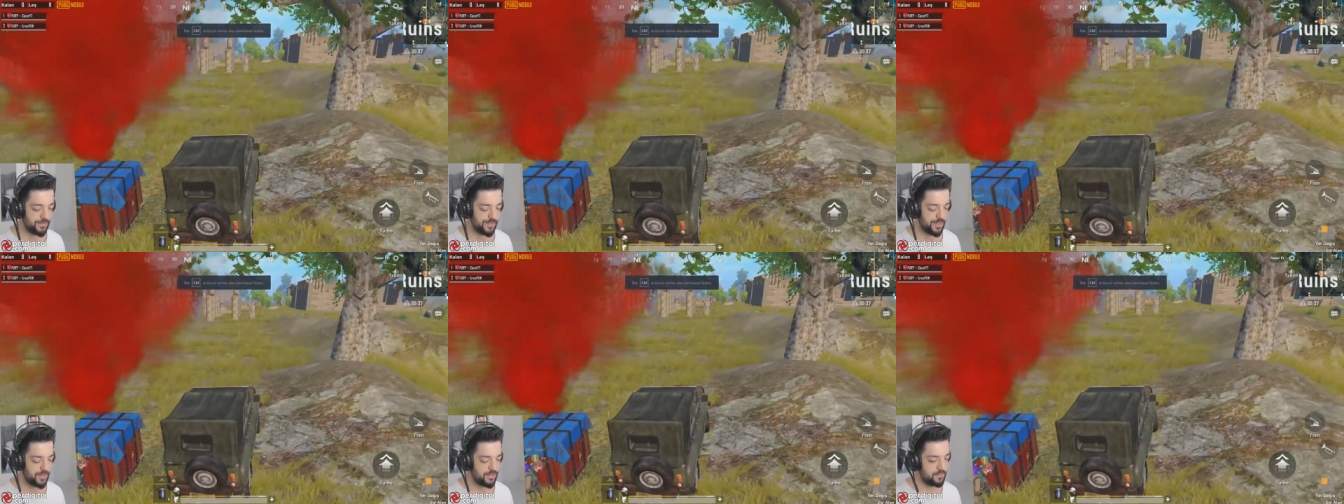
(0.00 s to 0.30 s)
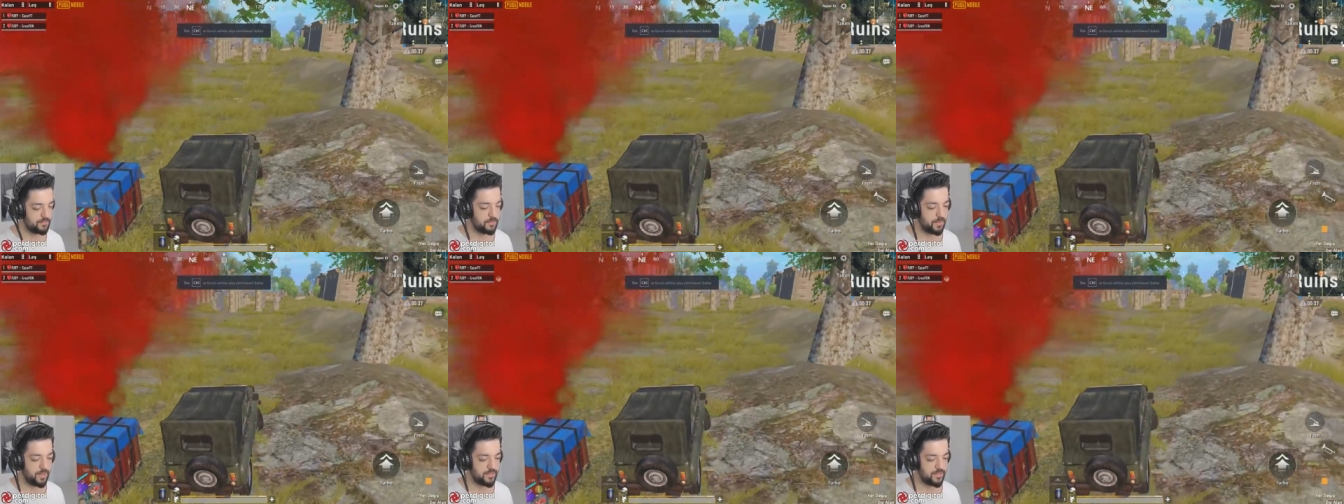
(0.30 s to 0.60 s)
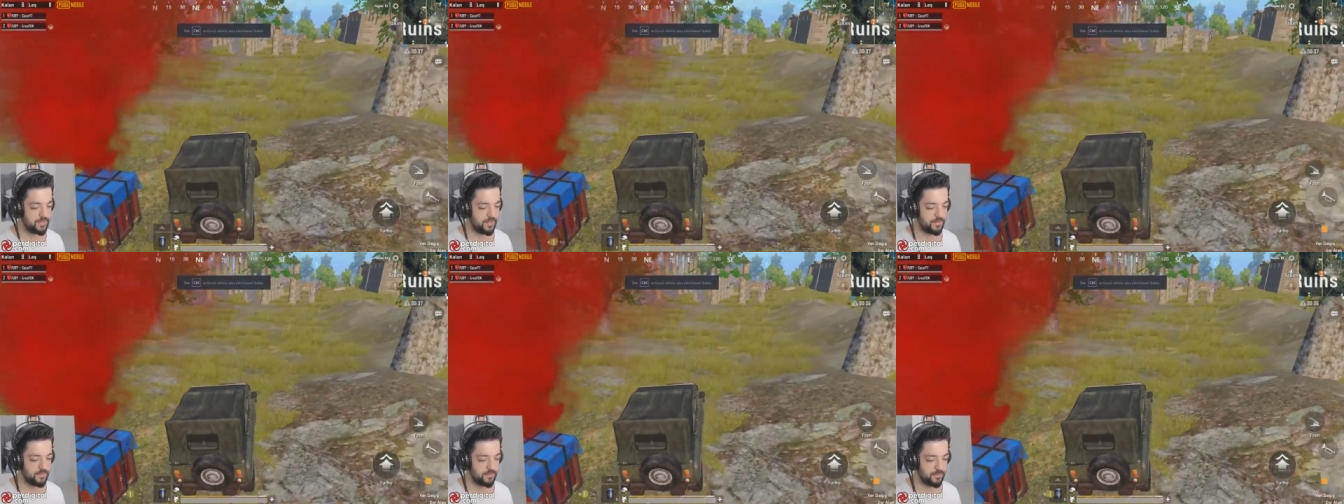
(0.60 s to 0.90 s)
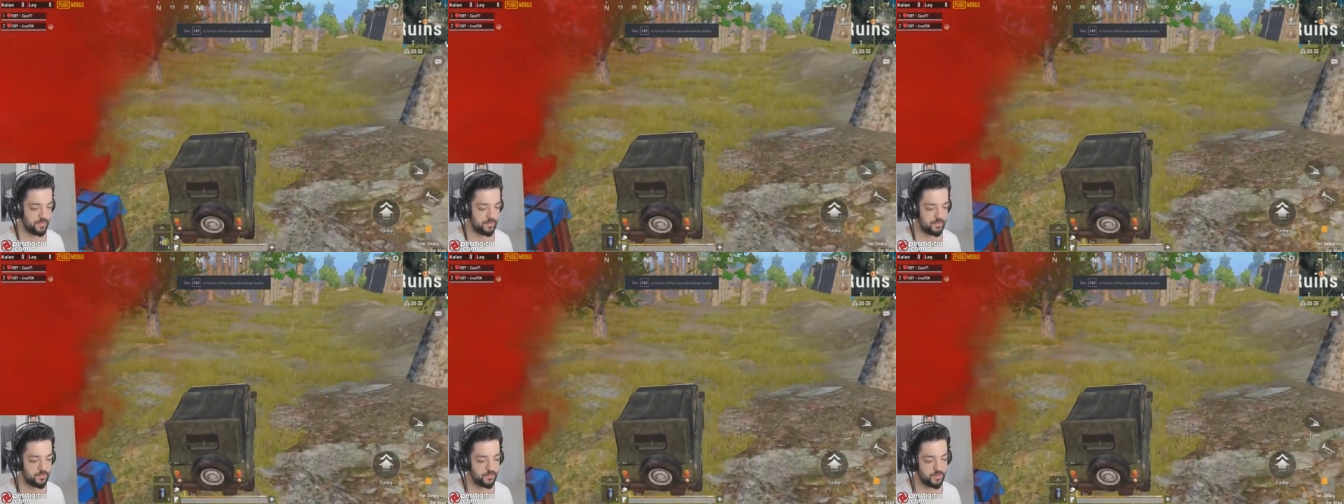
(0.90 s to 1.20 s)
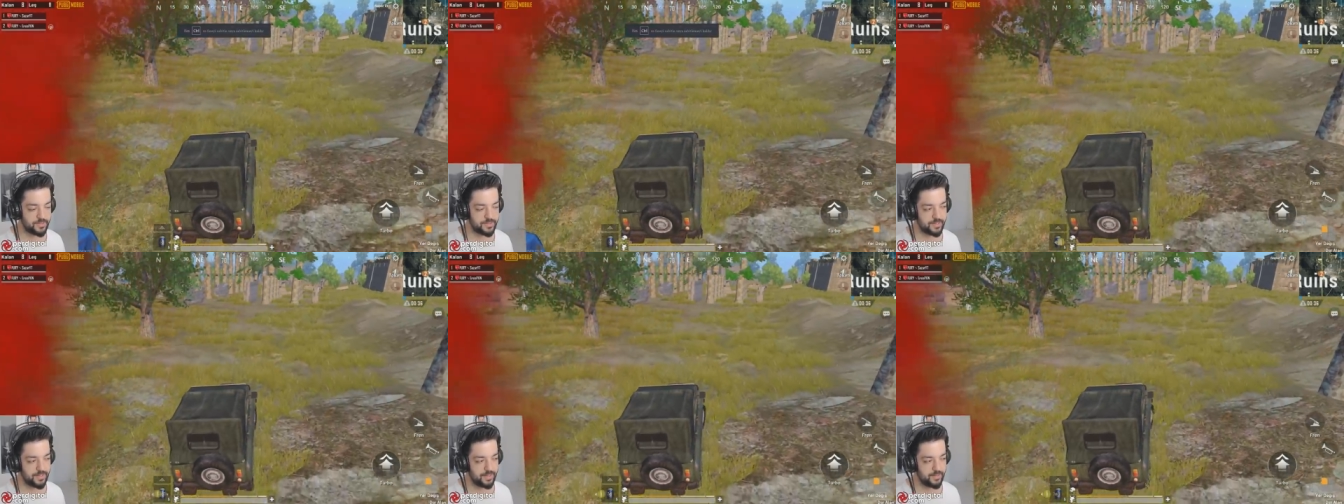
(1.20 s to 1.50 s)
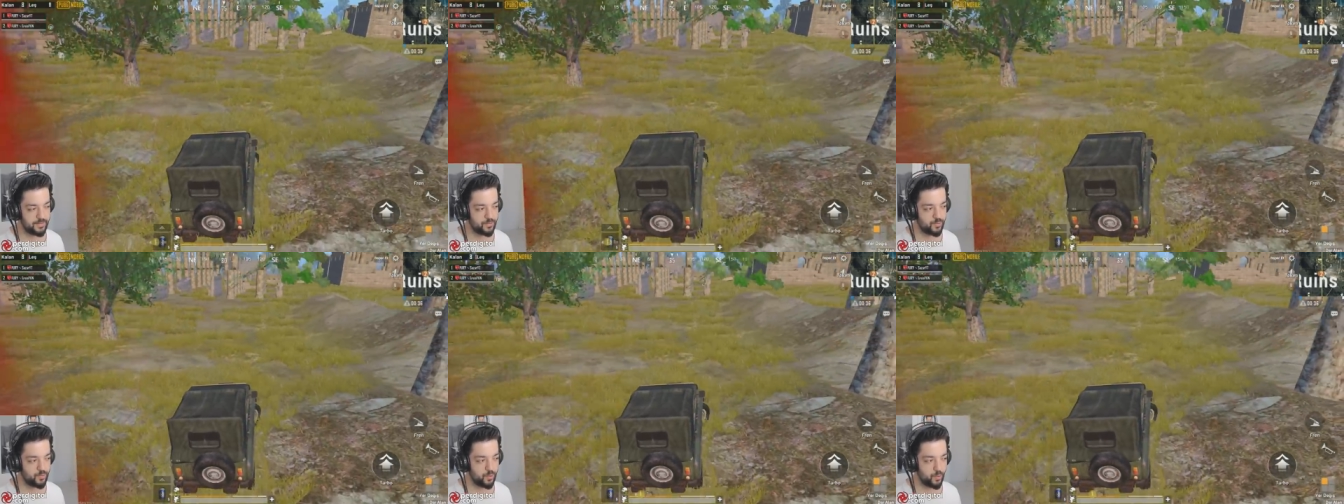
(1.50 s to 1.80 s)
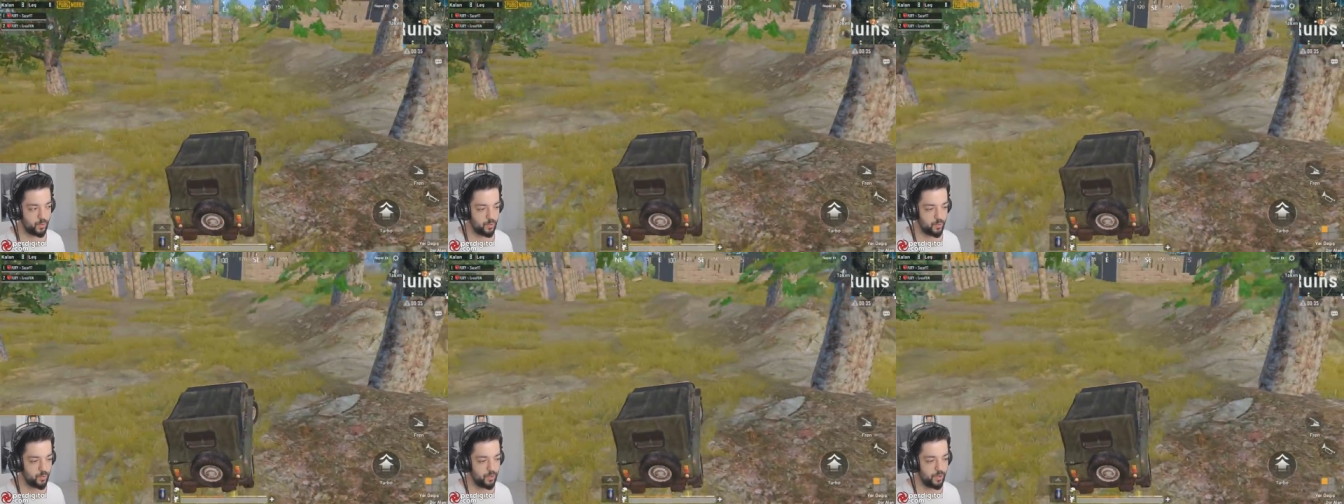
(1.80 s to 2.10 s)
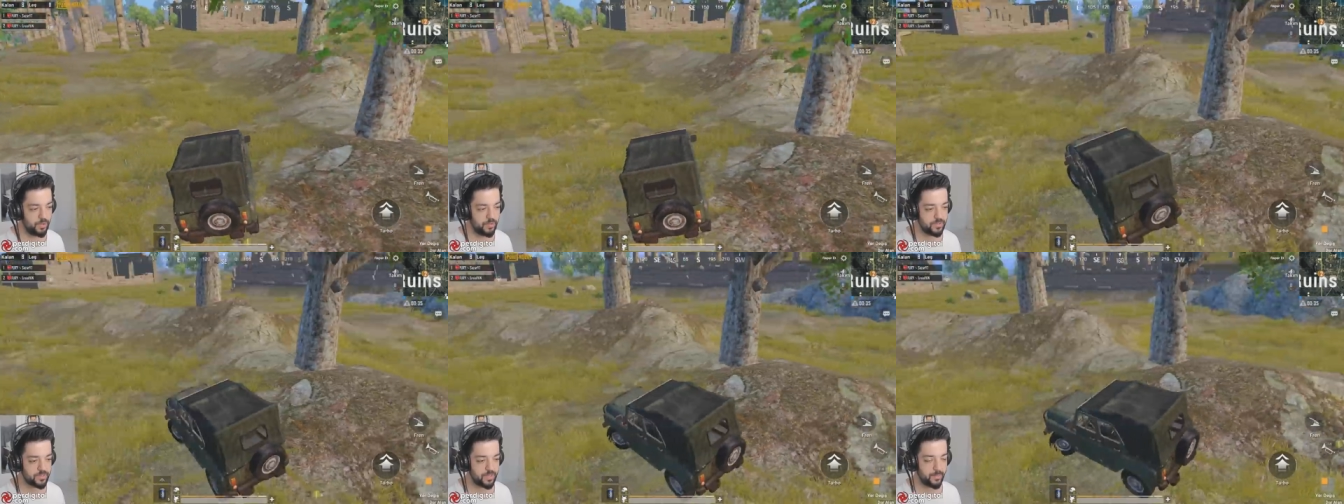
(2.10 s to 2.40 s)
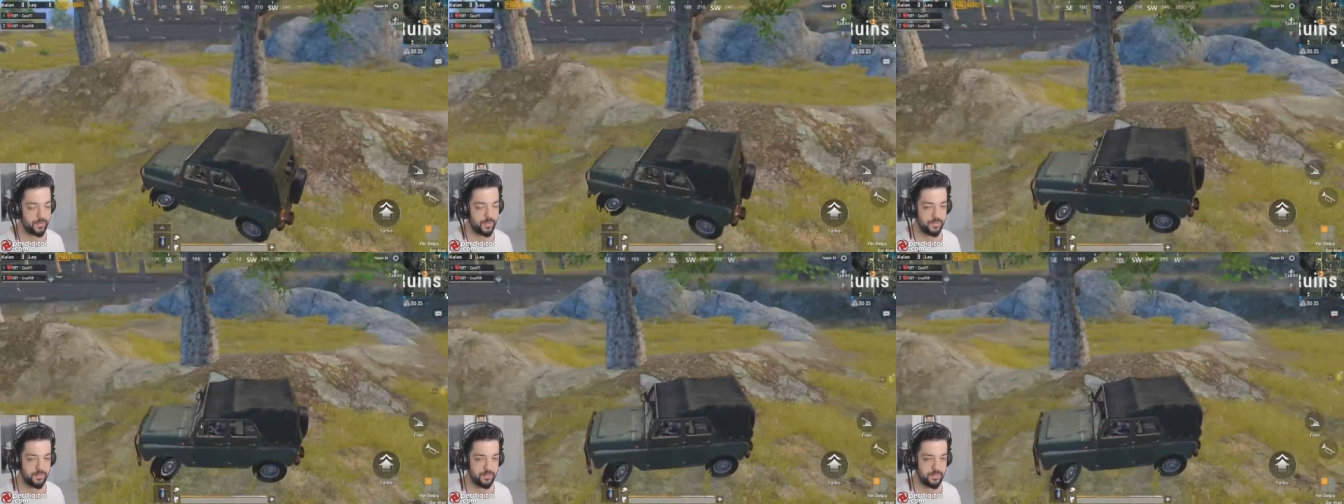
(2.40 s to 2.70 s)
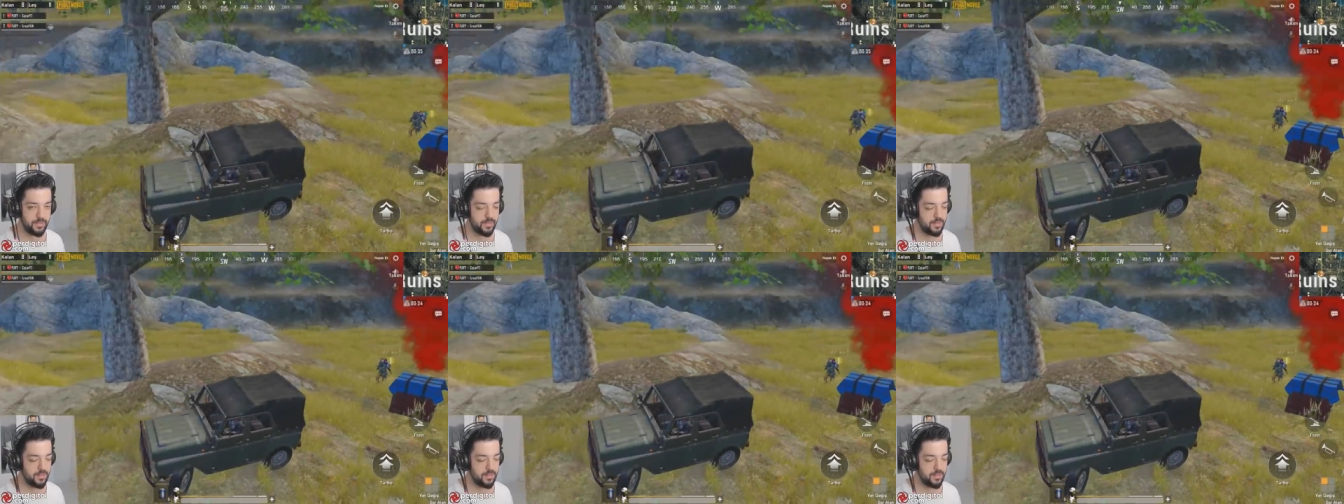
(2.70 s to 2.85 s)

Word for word: de olur yani. Bazen mesela çoğu zaman